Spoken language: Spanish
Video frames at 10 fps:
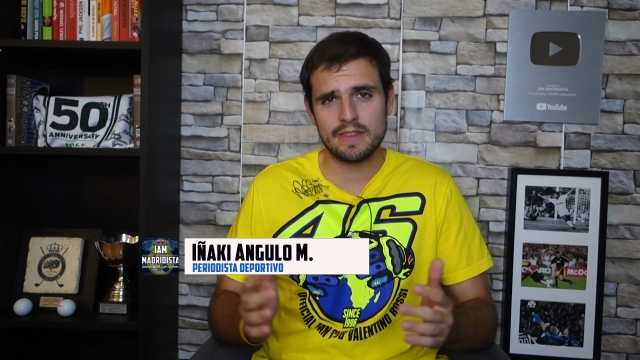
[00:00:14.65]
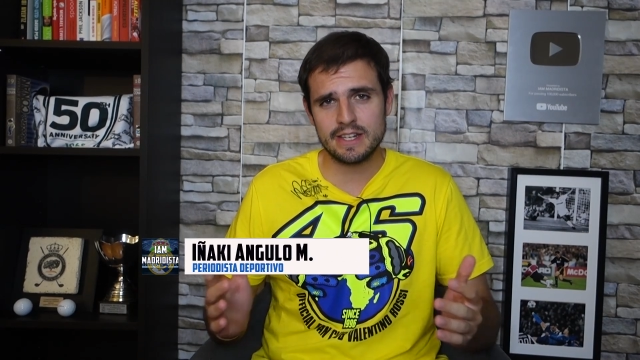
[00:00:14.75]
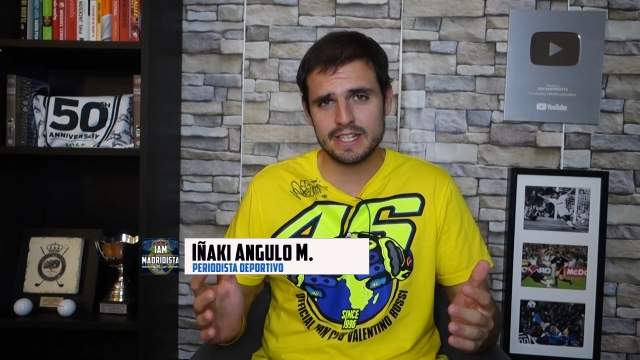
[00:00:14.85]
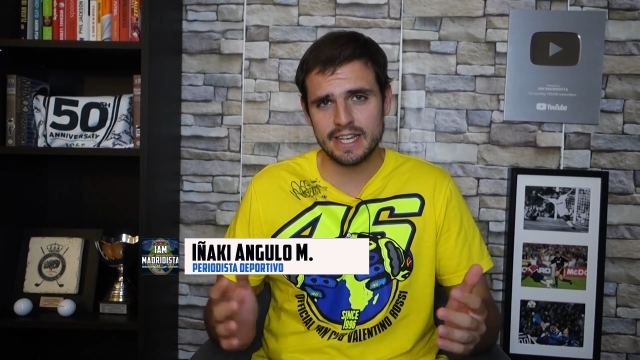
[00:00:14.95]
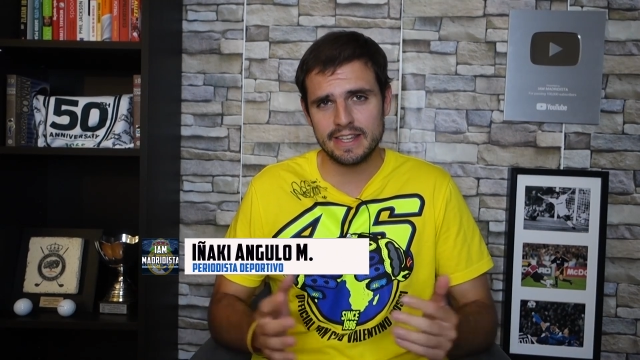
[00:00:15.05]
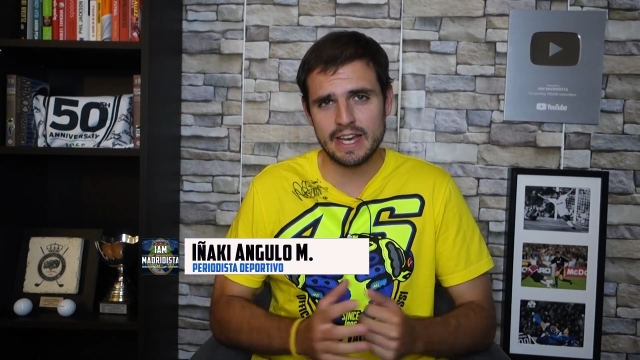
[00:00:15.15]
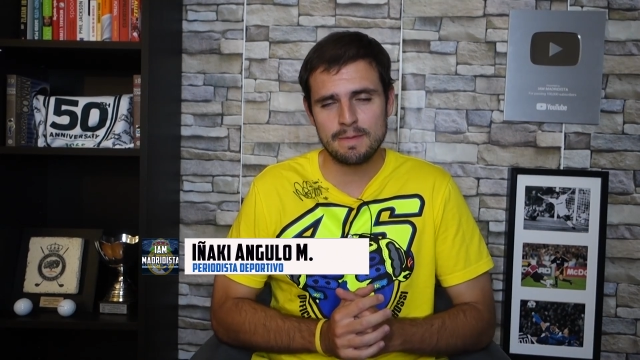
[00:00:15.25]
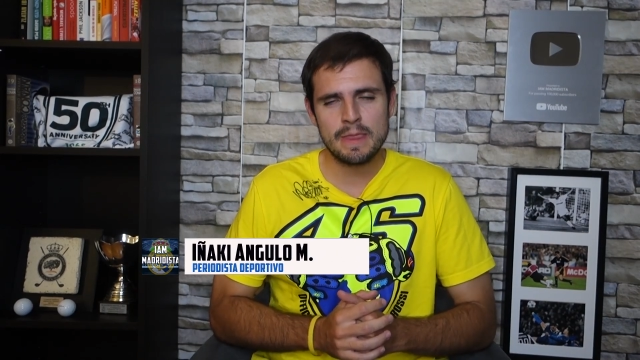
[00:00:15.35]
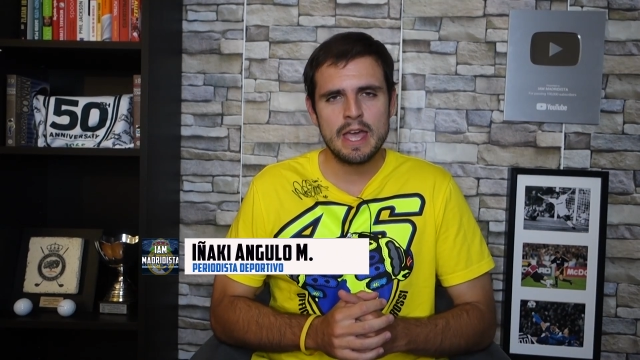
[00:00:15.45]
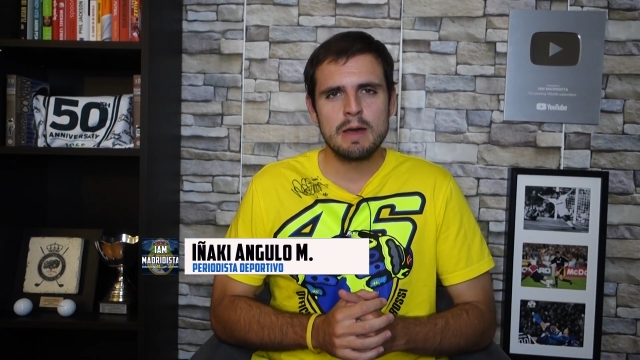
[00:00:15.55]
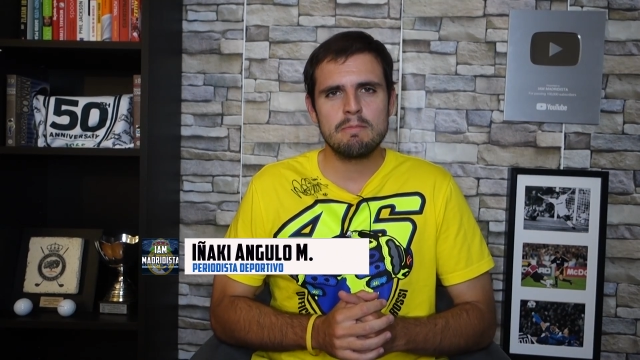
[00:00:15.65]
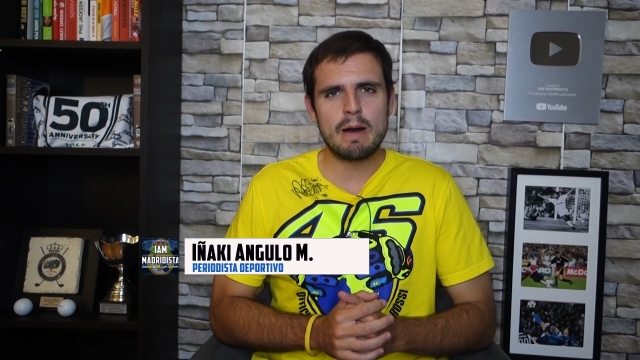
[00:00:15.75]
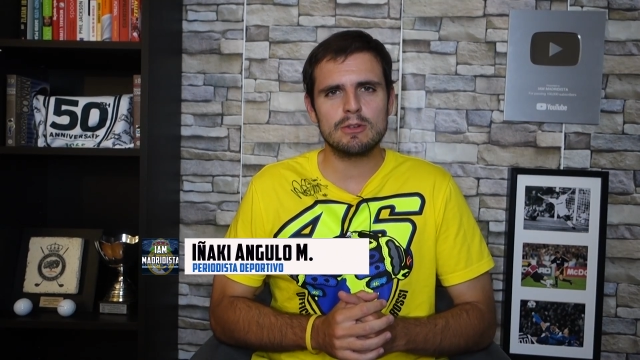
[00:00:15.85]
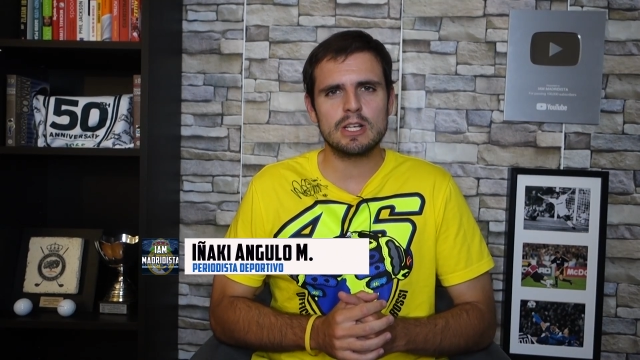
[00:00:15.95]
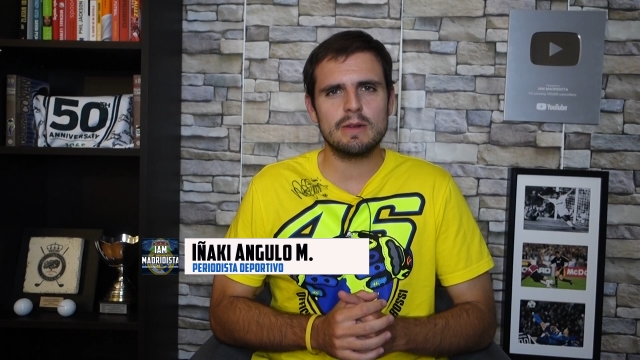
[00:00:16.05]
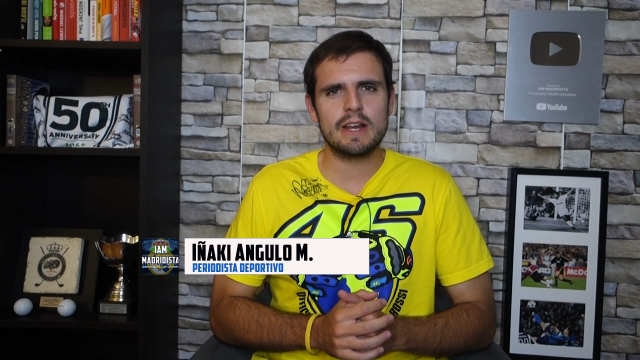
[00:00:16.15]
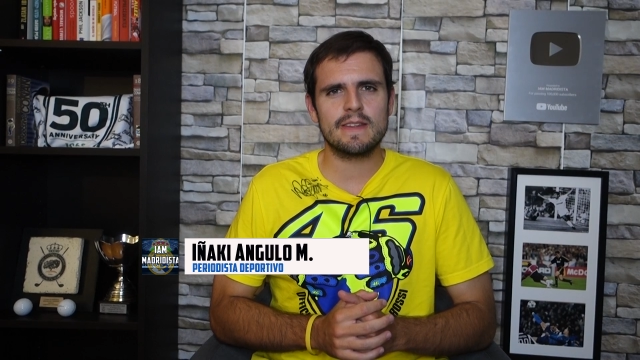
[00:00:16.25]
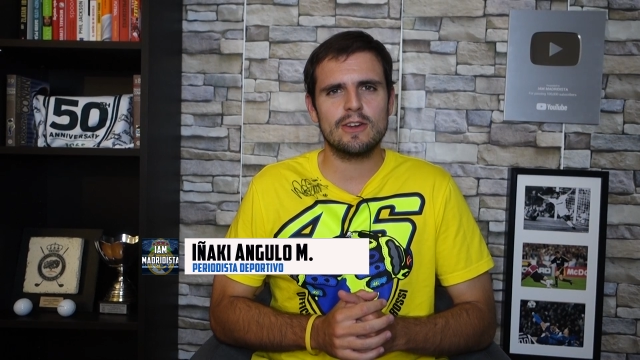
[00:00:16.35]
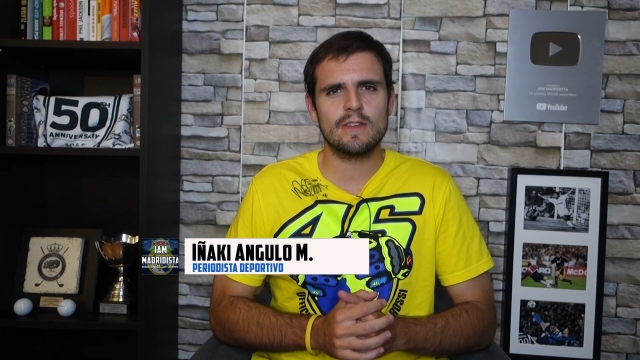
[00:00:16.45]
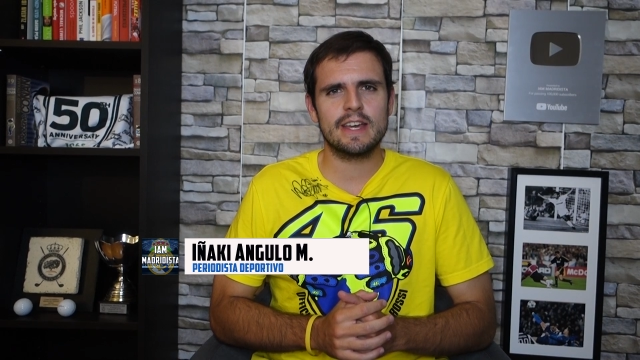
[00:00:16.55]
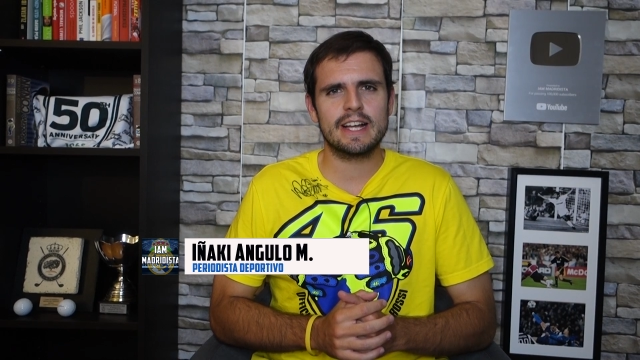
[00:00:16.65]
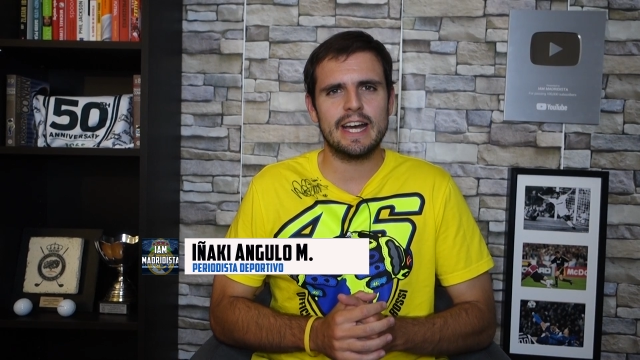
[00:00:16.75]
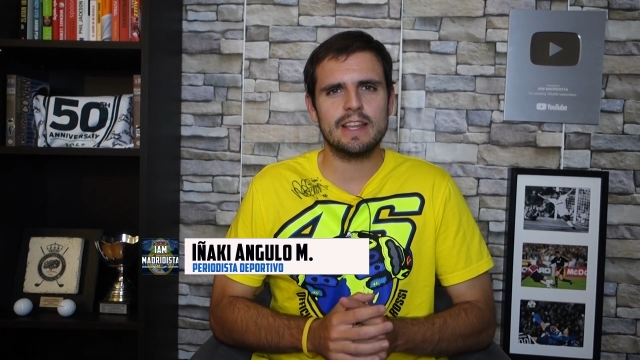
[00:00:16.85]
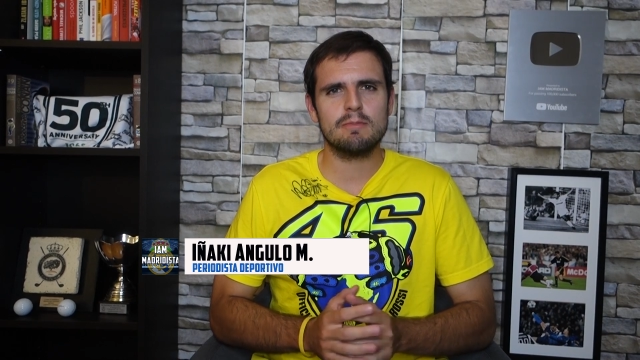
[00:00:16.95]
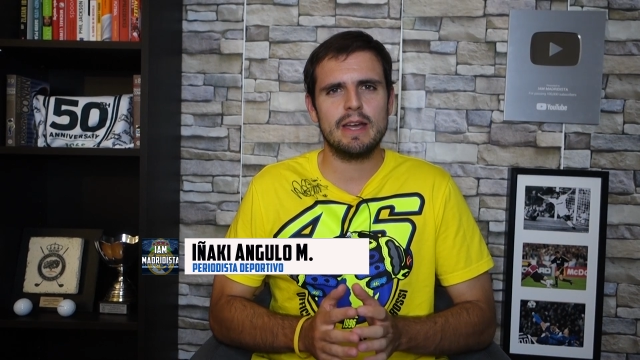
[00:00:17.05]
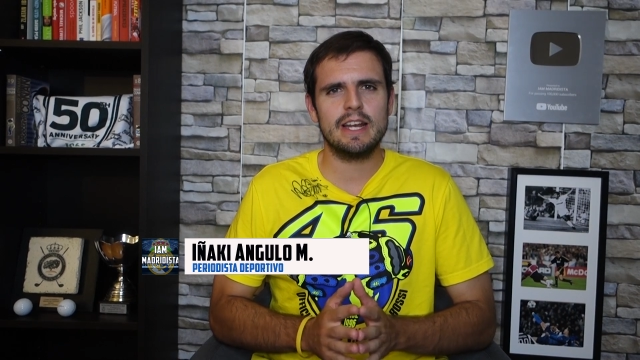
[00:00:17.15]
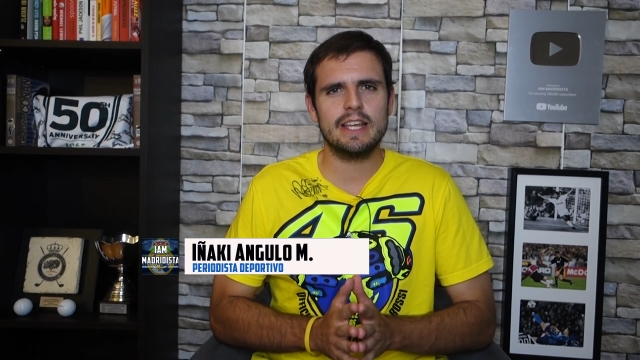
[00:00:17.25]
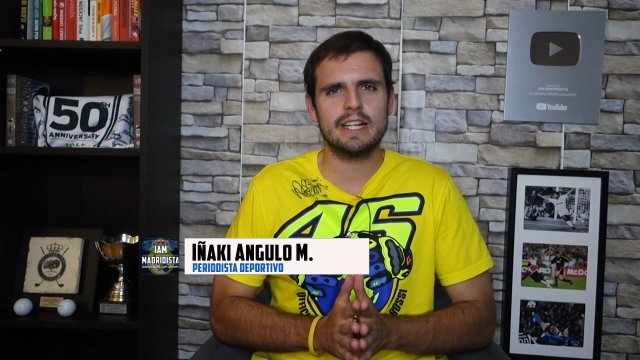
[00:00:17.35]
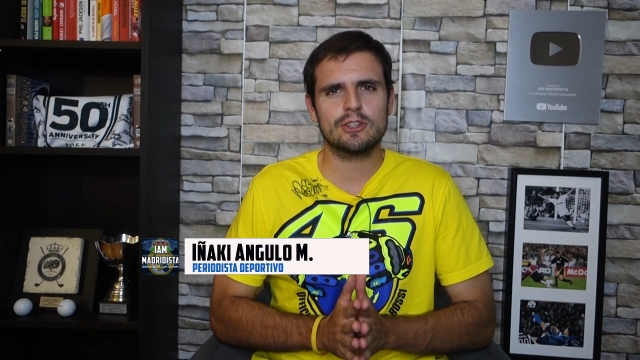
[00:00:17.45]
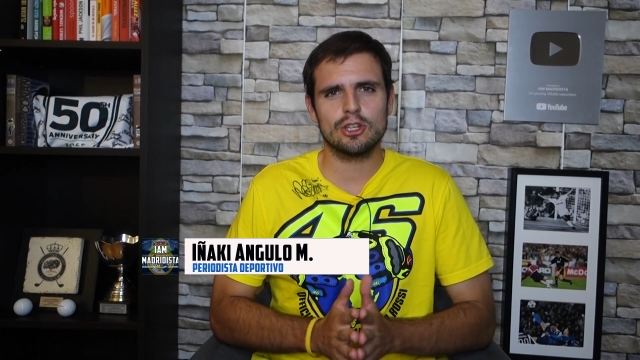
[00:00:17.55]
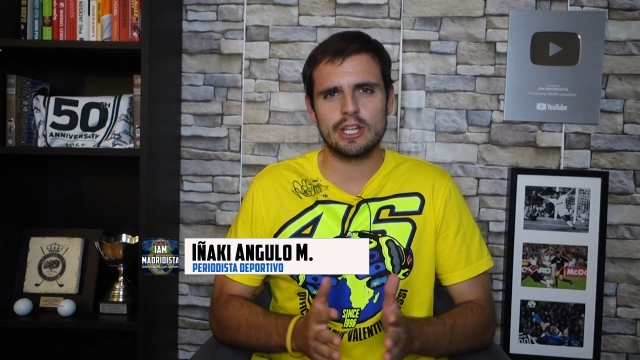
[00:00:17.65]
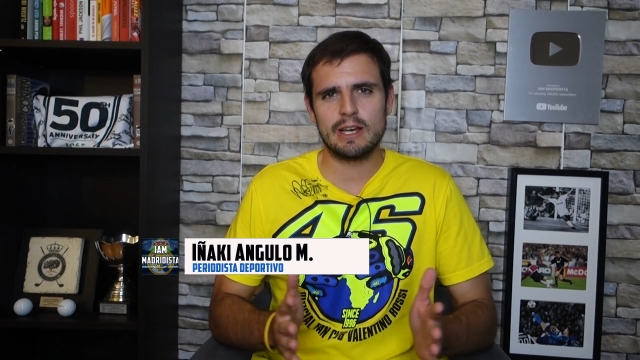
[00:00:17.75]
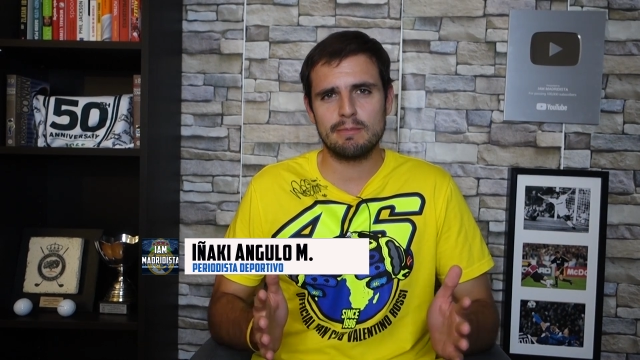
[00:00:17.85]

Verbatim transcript: Enseguida Vamos a hablar de lo de Gareth Bale y el Tottenham,